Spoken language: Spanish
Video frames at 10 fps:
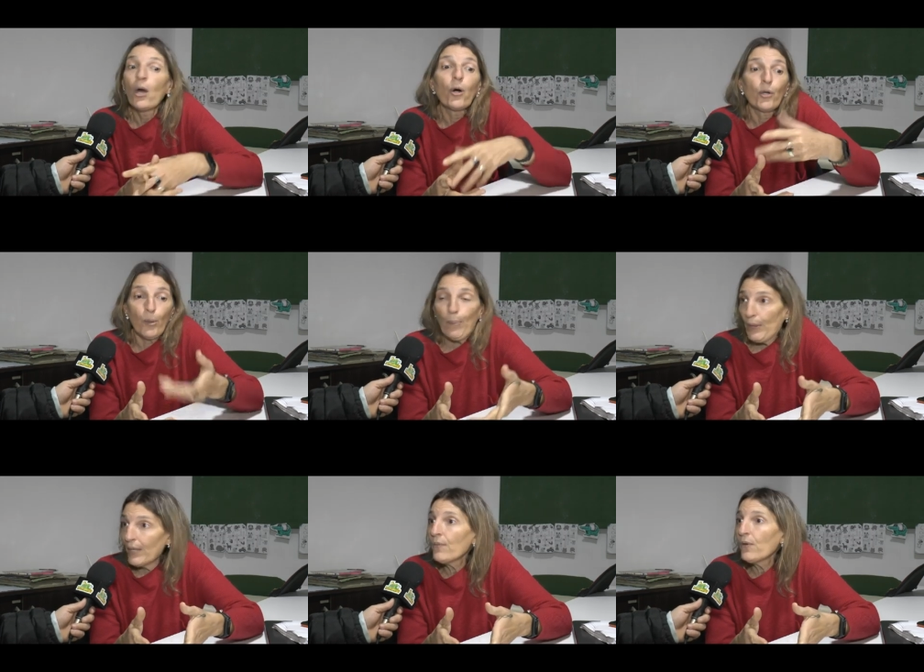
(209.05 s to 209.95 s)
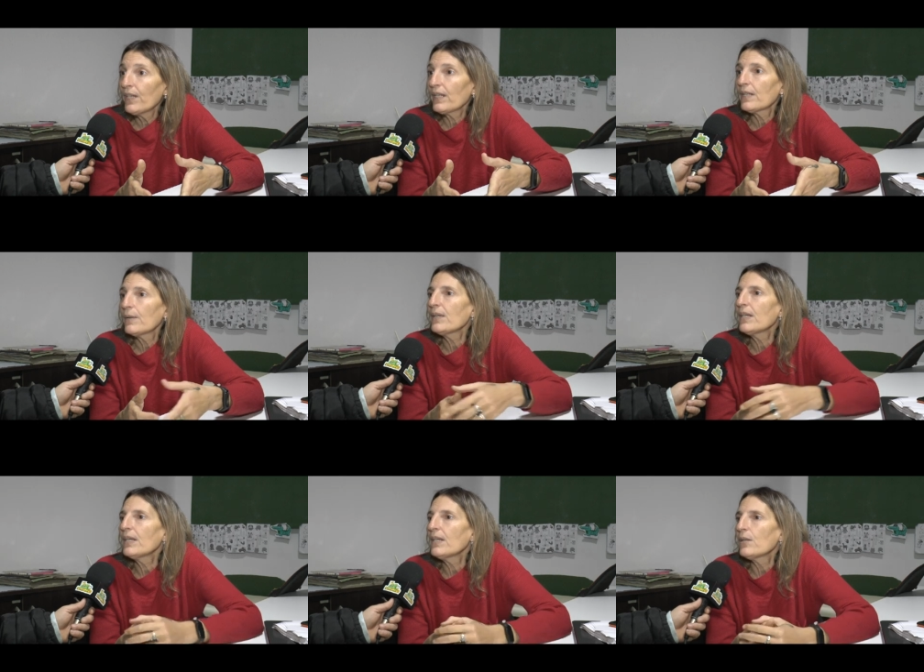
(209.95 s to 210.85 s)
o nos ponemos a
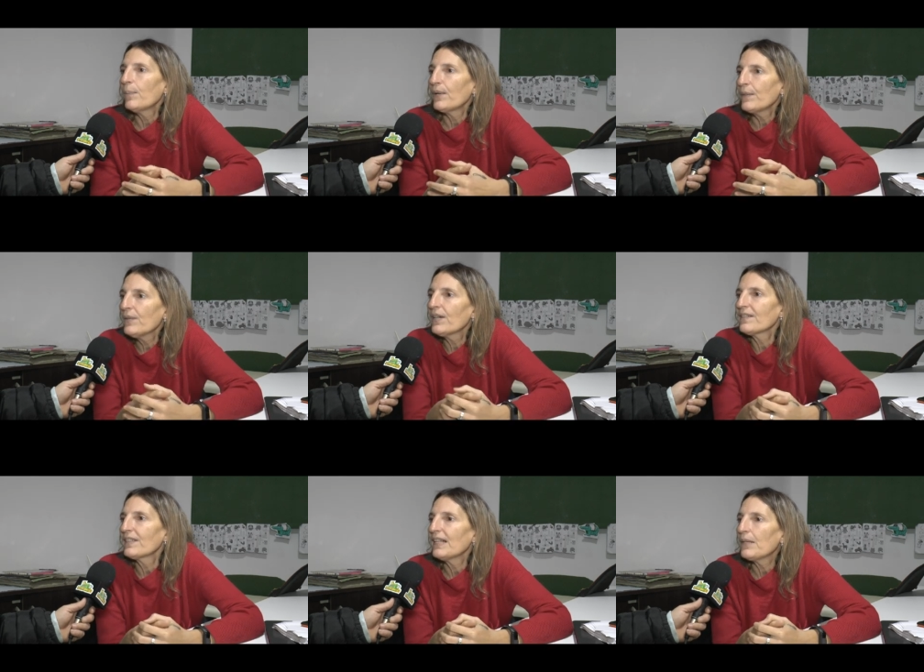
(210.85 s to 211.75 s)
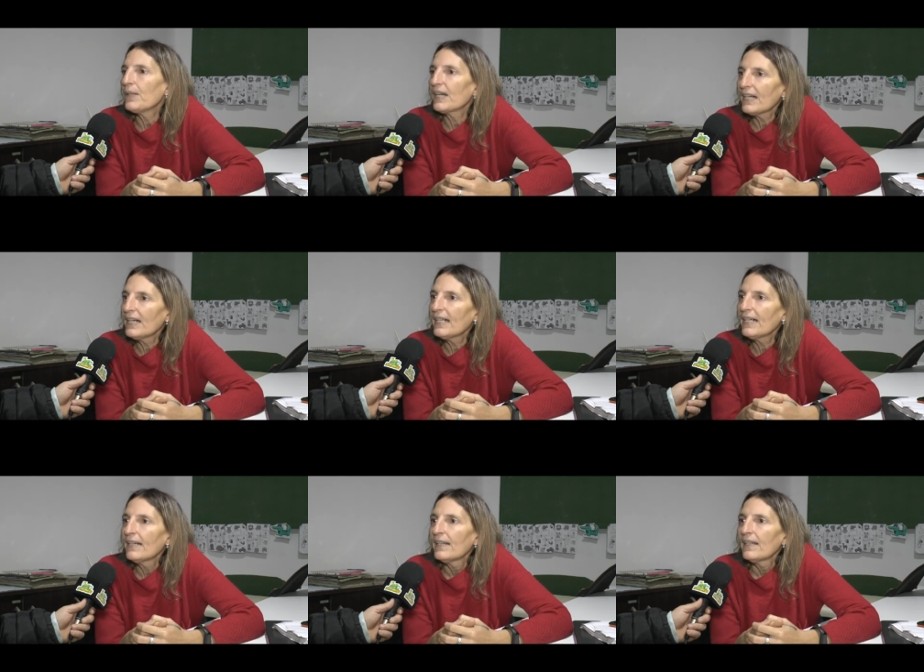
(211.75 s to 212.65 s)
escribir, nos ponemos a hacer algo acá.